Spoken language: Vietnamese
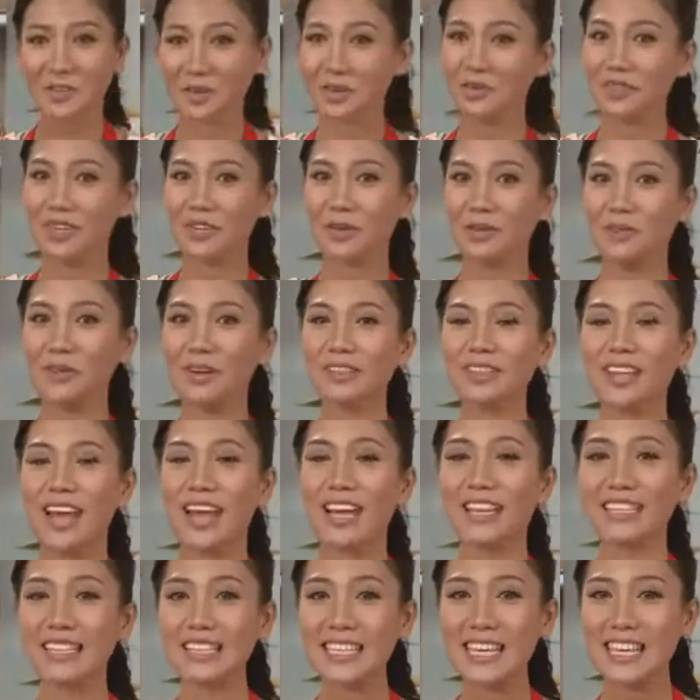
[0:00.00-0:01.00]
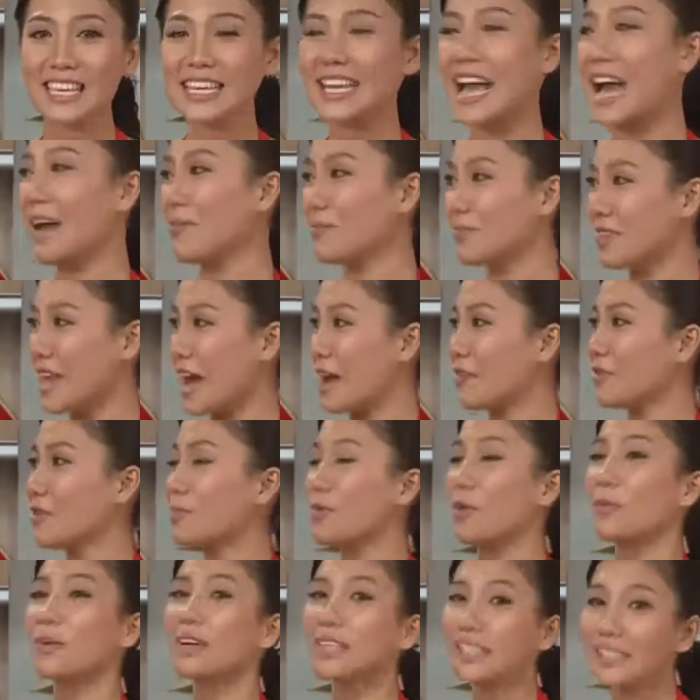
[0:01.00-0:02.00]
thì quý vị cũng có thể chiên áp chảo với
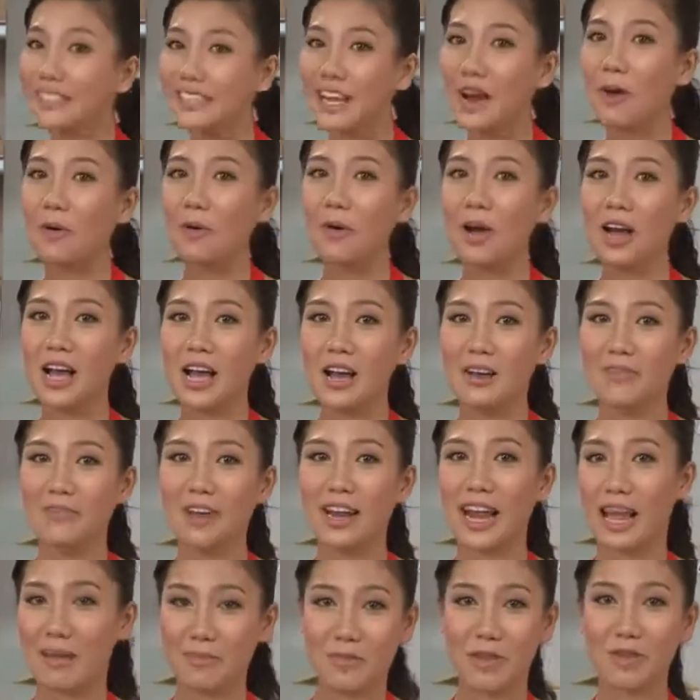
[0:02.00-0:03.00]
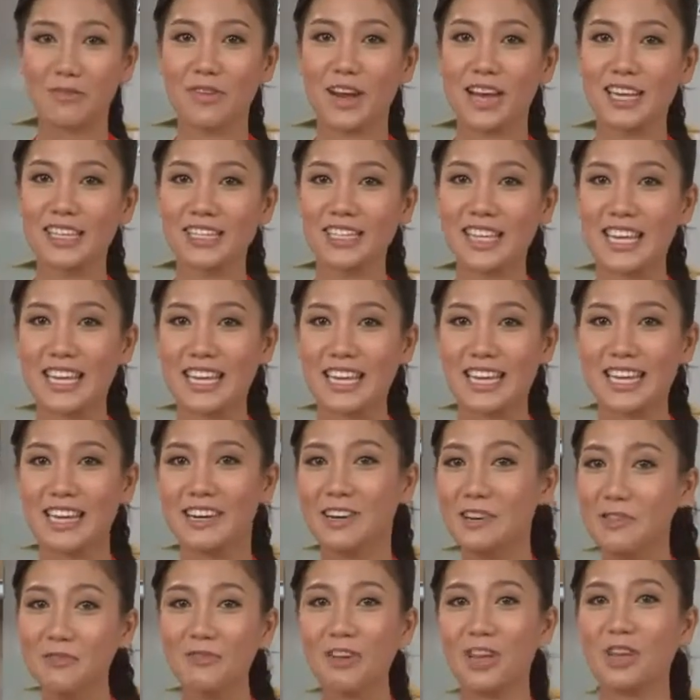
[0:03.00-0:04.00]
một ít dầu. Và làm như vậy thì
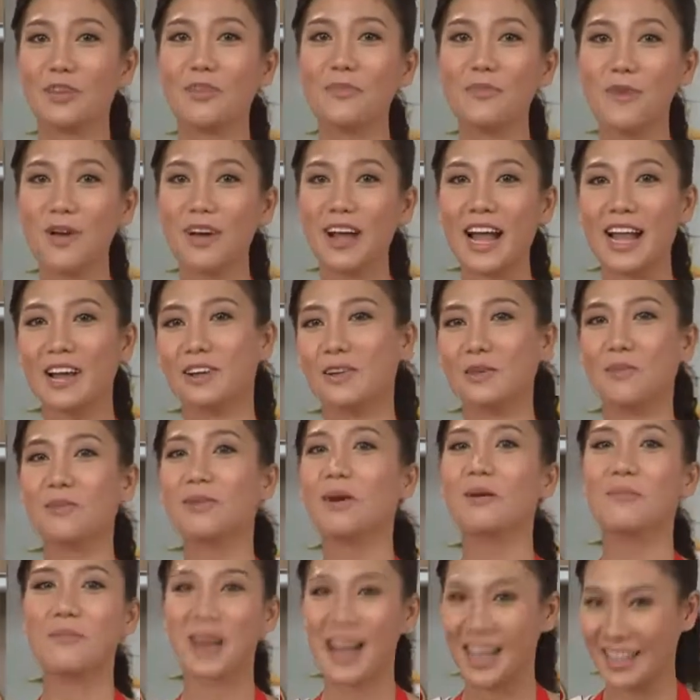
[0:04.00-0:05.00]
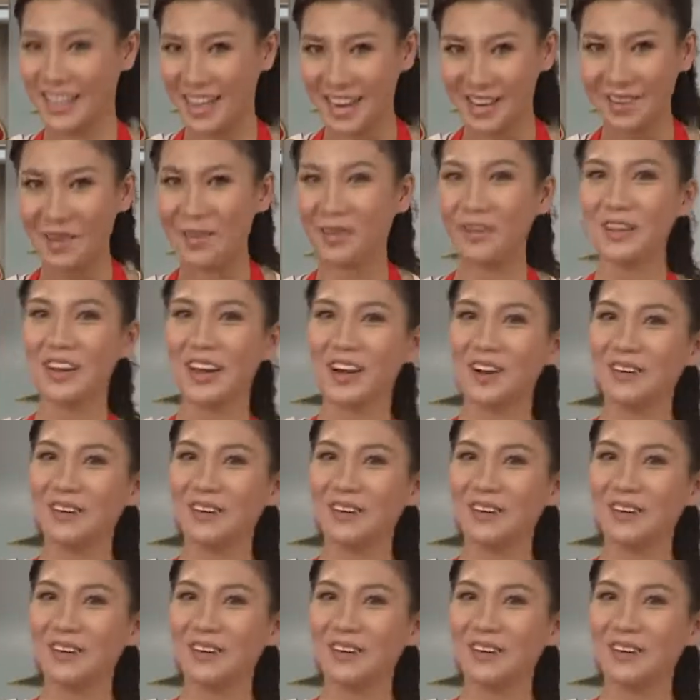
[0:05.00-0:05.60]
hương vị của món ăn cũng không hề thay đổi